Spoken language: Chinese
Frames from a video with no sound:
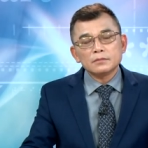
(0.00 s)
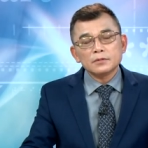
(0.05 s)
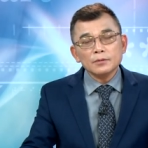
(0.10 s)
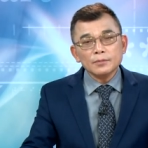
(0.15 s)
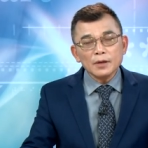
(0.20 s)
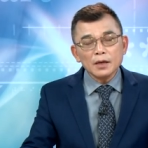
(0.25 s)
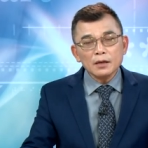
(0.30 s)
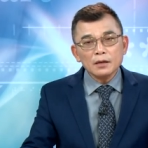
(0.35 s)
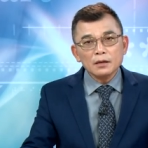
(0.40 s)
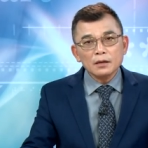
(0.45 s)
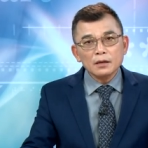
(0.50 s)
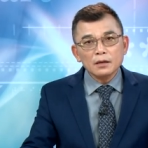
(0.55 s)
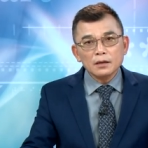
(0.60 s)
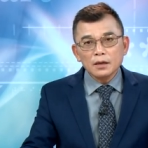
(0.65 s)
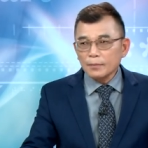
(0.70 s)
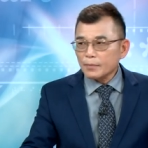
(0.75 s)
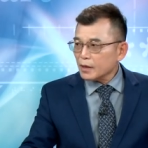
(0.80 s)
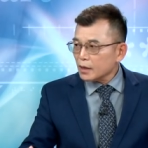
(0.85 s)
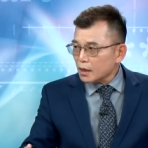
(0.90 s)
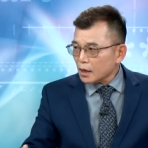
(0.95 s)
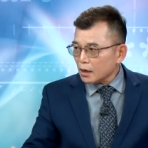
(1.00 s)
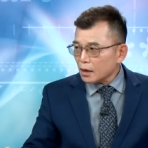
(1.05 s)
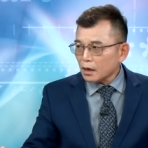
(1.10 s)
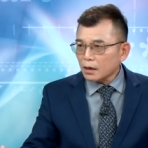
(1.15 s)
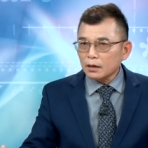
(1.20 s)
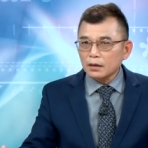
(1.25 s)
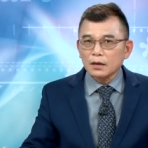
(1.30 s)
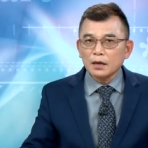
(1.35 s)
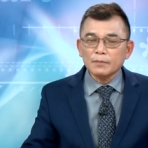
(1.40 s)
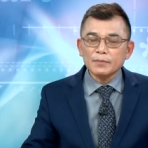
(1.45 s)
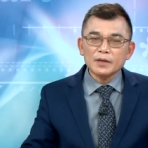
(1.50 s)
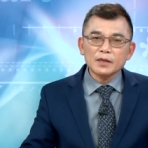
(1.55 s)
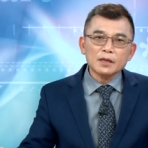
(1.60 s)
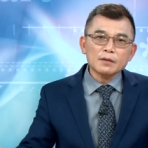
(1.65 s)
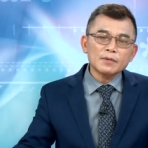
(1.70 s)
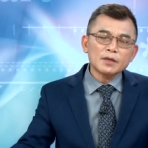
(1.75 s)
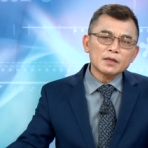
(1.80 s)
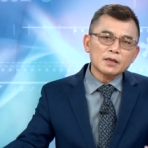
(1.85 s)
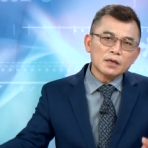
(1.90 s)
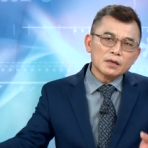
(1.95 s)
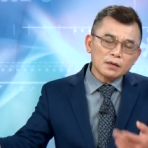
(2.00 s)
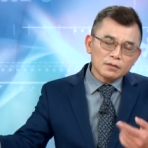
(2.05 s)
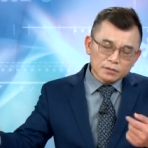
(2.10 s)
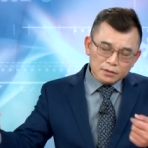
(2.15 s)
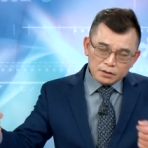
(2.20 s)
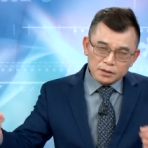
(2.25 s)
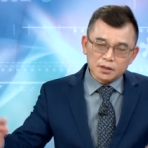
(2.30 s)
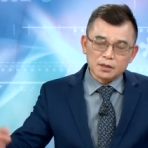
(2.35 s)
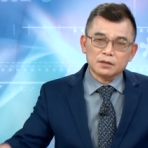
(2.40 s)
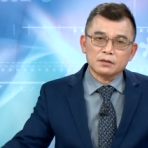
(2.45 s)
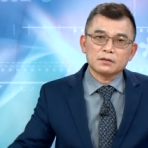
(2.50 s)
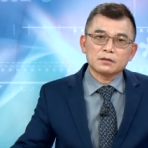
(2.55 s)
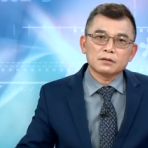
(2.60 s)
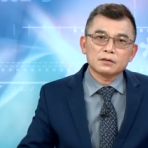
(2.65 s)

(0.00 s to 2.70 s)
对不对？那明天呢？明天明天的事情，